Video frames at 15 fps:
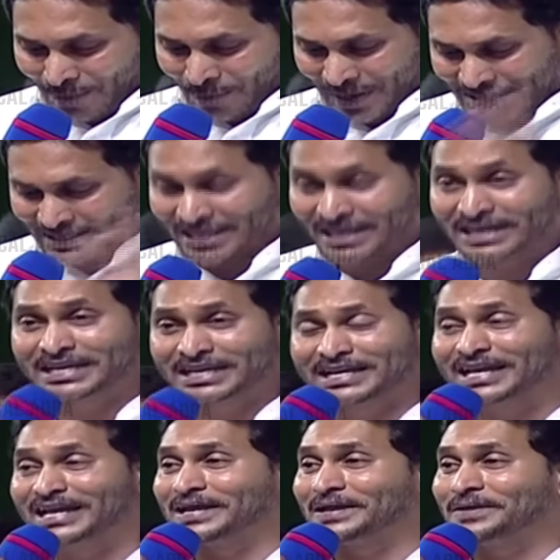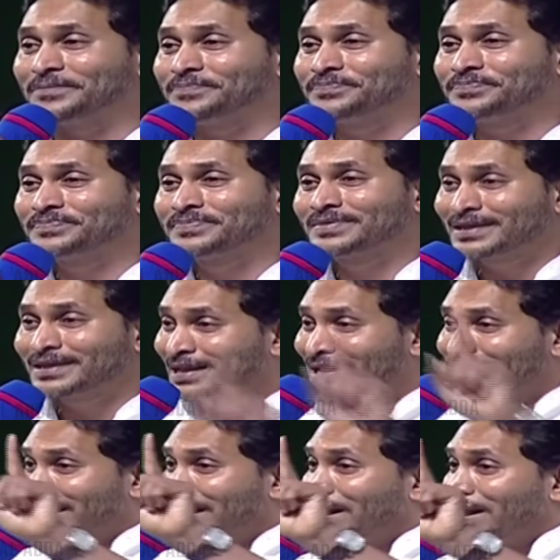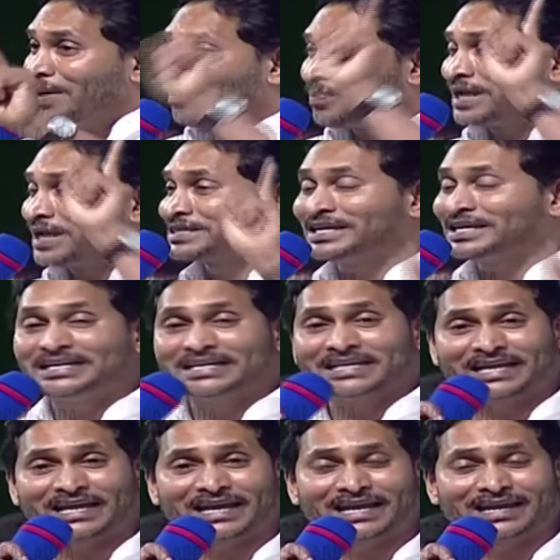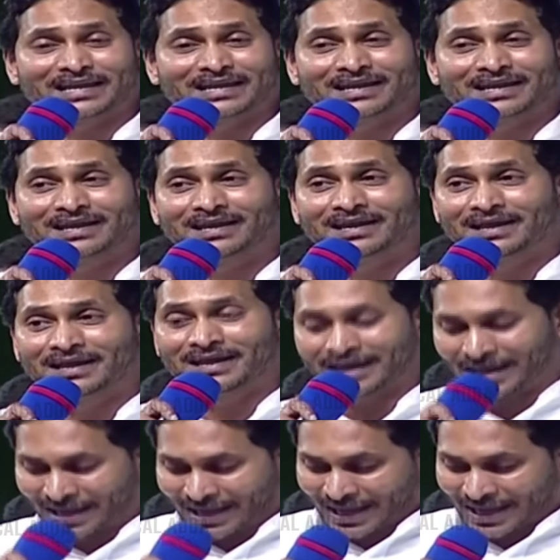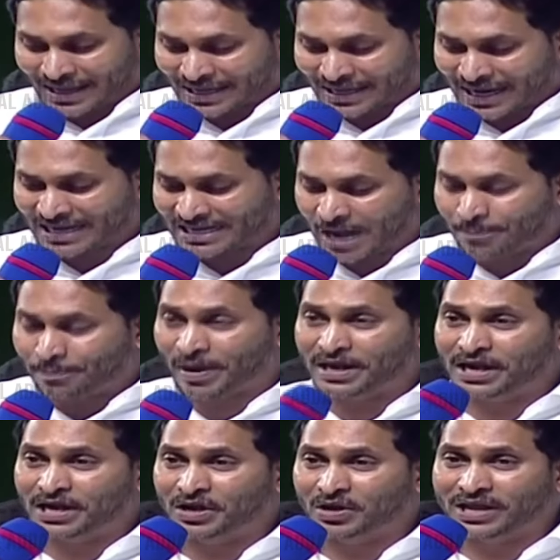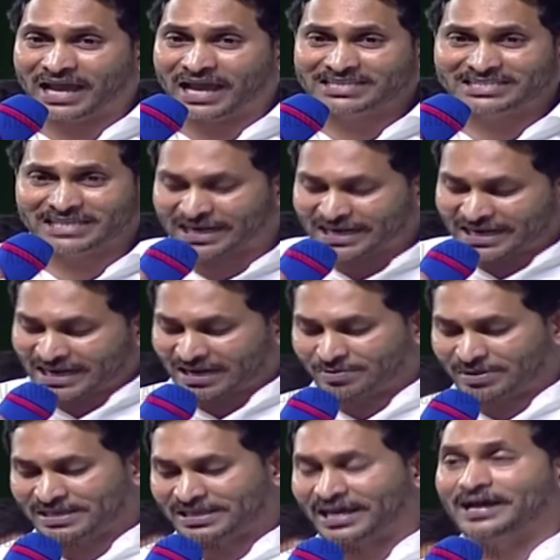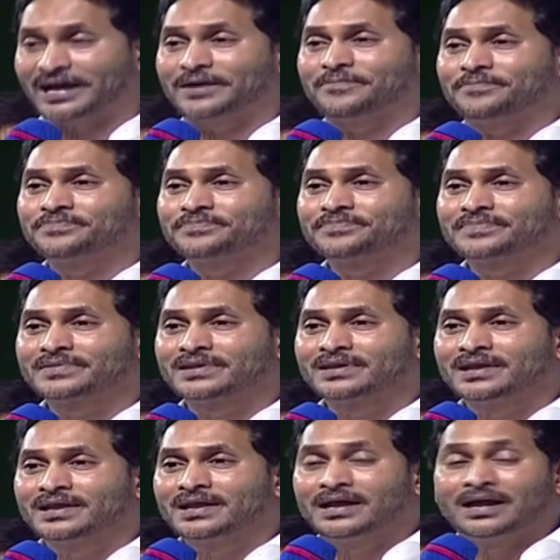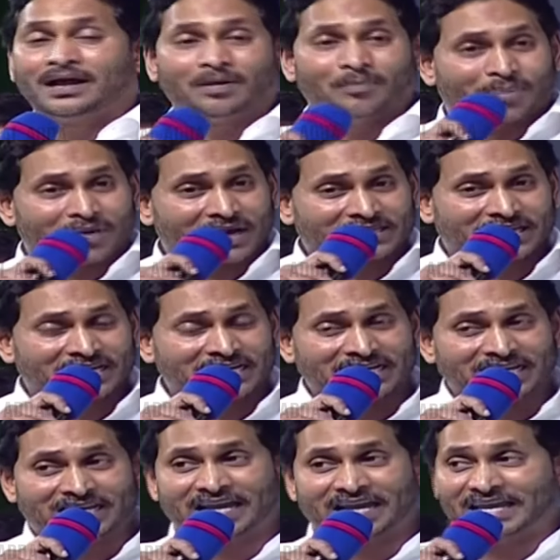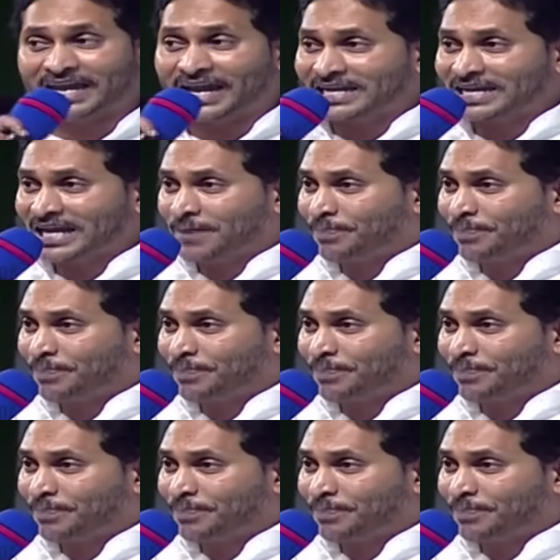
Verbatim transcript: ప్రతి ఇంటికి ప్రతి ఇంటికి ఏటా పన్నెండు గ్యాస్ సిలిండర్ల మీద ప్రతి ఇంటికి ఏటా